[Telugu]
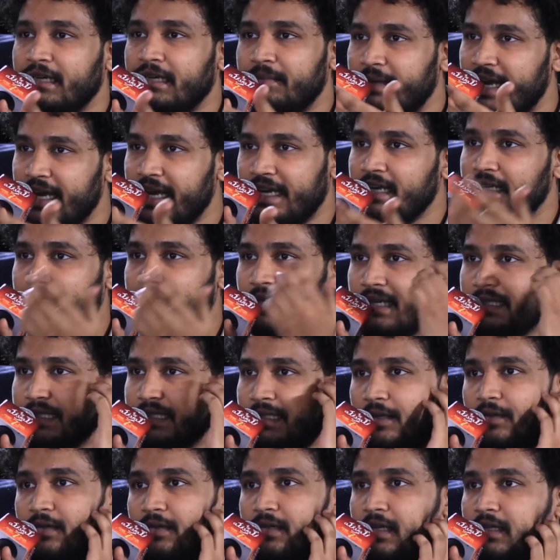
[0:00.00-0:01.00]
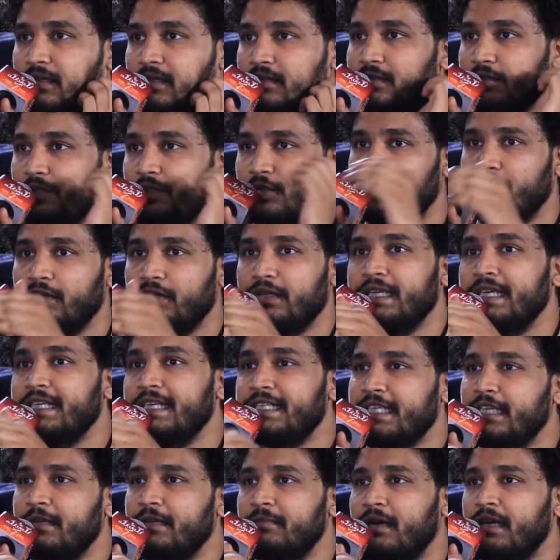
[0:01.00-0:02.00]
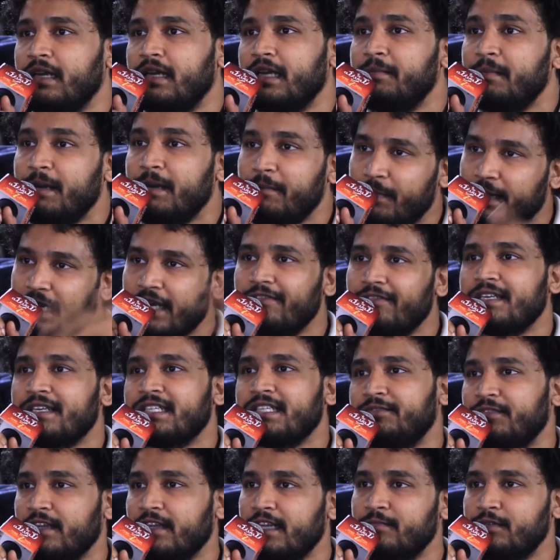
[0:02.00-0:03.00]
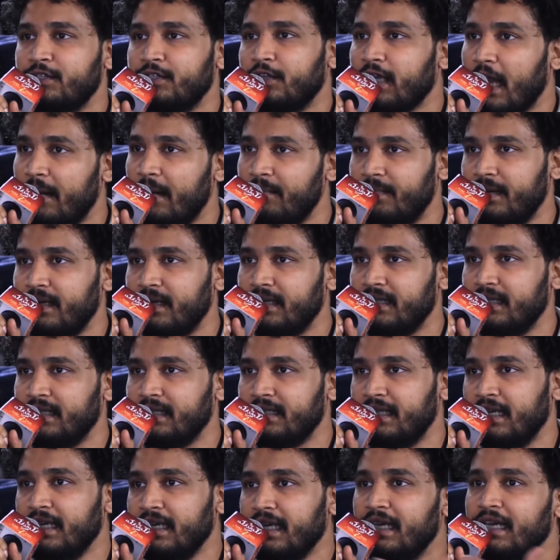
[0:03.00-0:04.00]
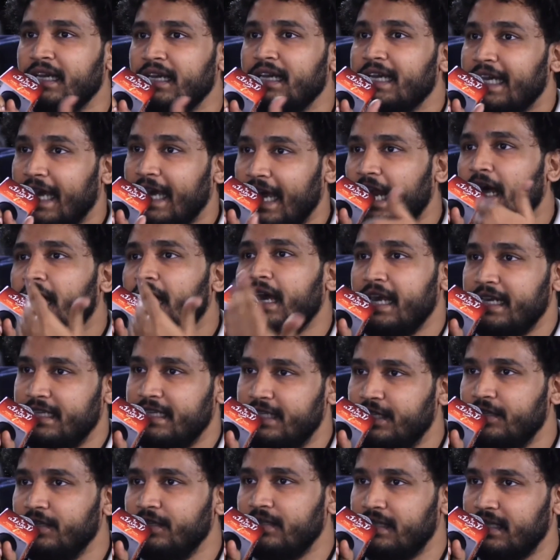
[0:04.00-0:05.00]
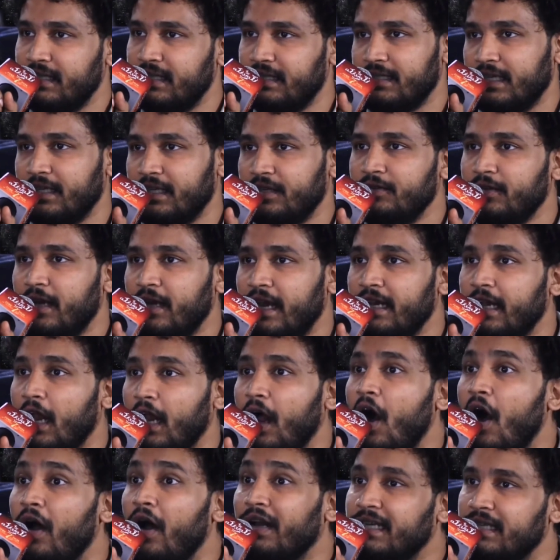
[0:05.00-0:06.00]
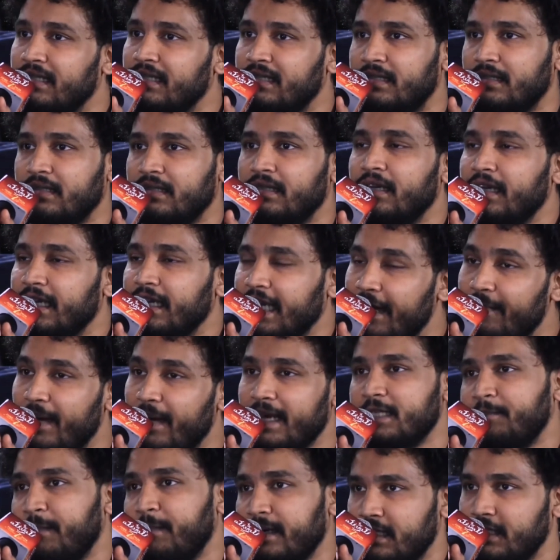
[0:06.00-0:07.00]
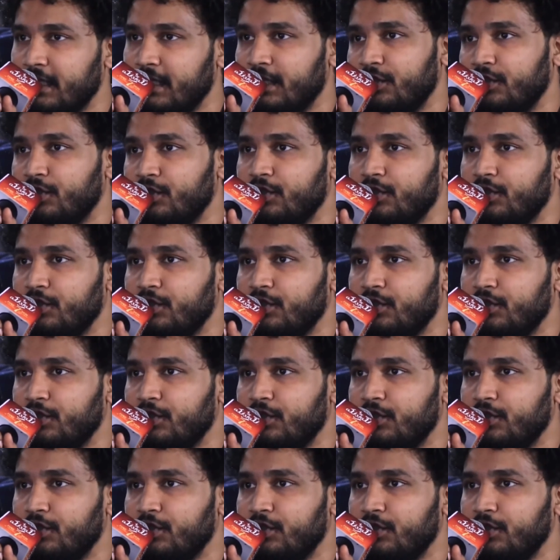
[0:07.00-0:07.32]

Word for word: మేకింగ్ చేస్తూ ఉంటారు సో ఈ సినిమాని మీ ప్రీవియస్ ఫిలిమ్స్ తో కంపేర్ చేస్తే ఎలా ఎగ్జిక్యూట్ చేశారు అండ్ ఆడియన్స్ ఏం ఎక్స్పెక్ట్ చేయొచ్చు